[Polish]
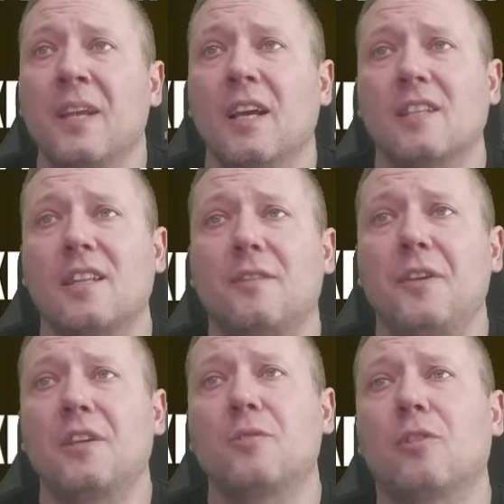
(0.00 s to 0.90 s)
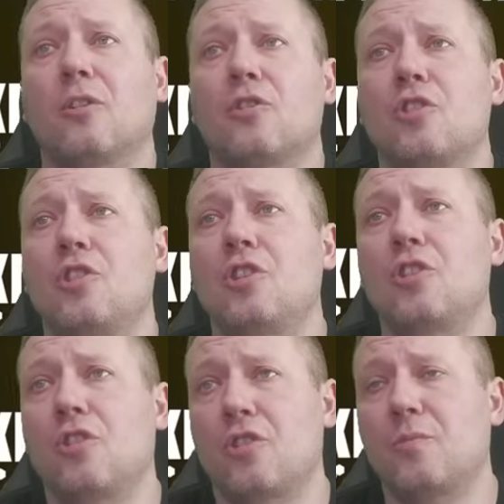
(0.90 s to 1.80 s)
zatwierdził tylko
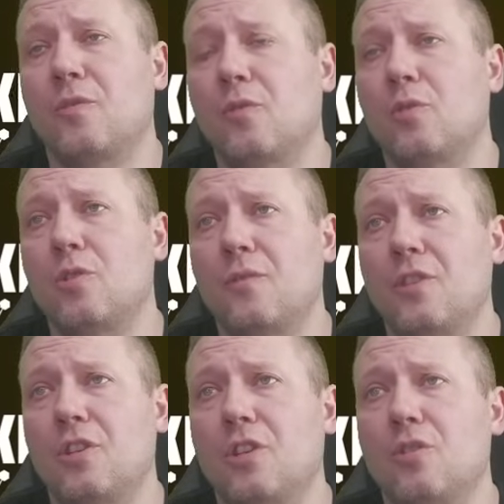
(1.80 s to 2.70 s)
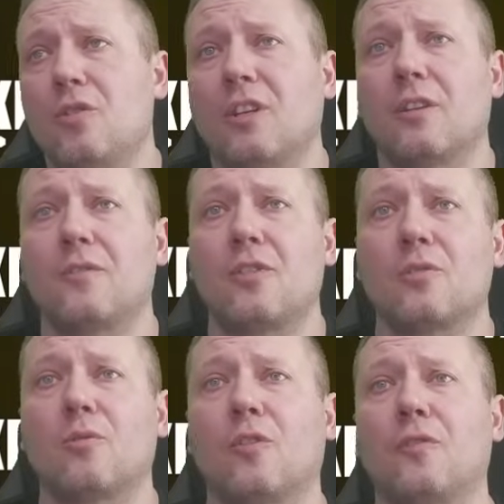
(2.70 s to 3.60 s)
38 z 291
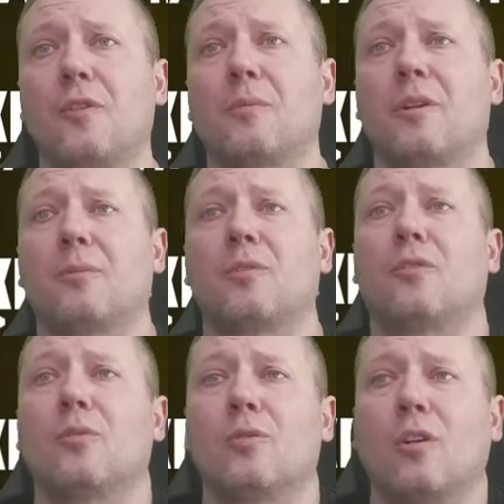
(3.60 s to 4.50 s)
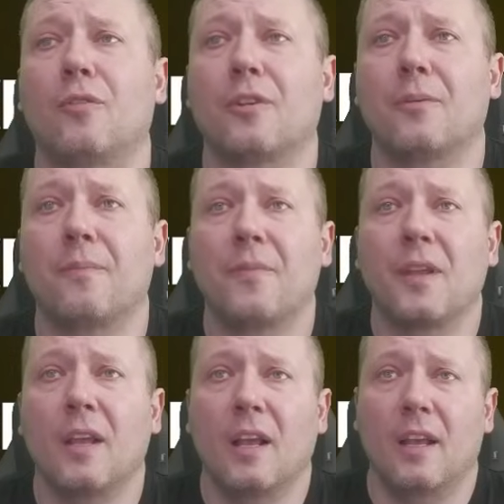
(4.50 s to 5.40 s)
wniosków od firm kryptowalutowych.
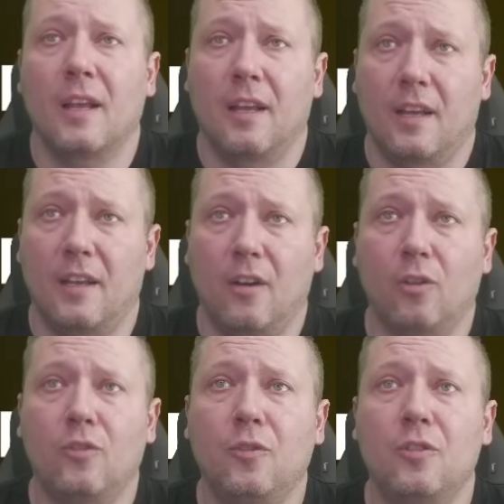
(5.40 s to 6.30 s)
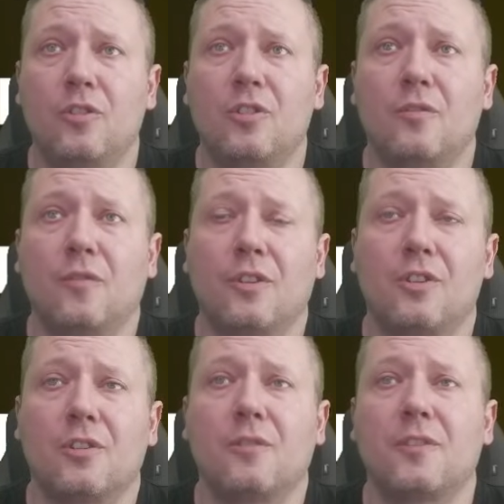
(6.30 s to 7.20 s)
E, od
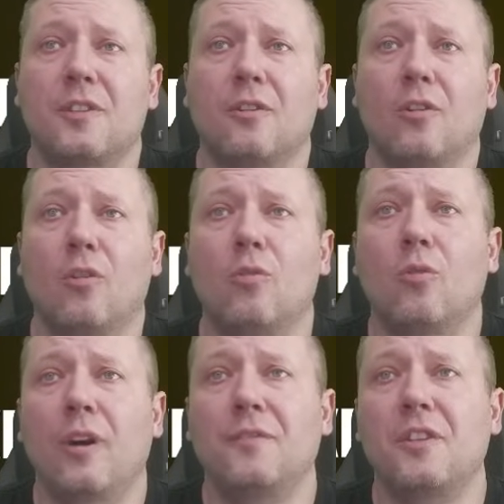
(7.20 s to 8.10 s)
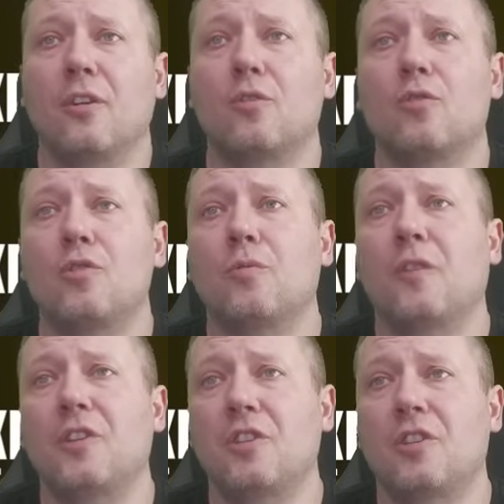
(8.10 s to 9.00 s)
2020 roku FCA odrzucił
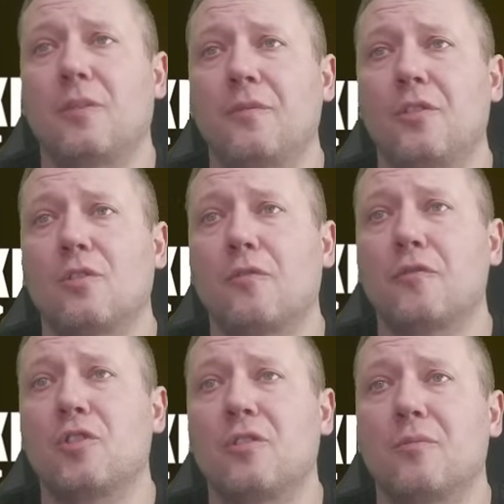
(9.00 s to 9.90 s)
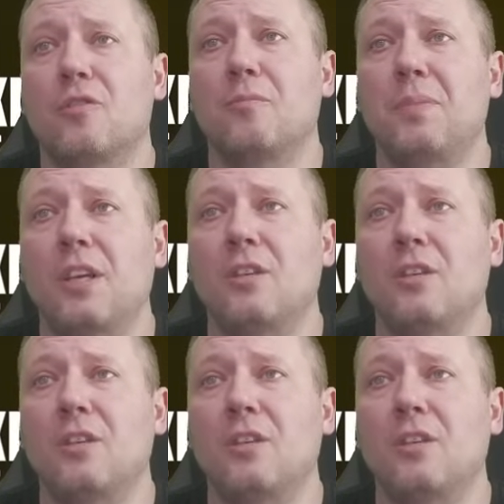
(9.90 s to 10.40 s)
27 wniosków, przy czym 5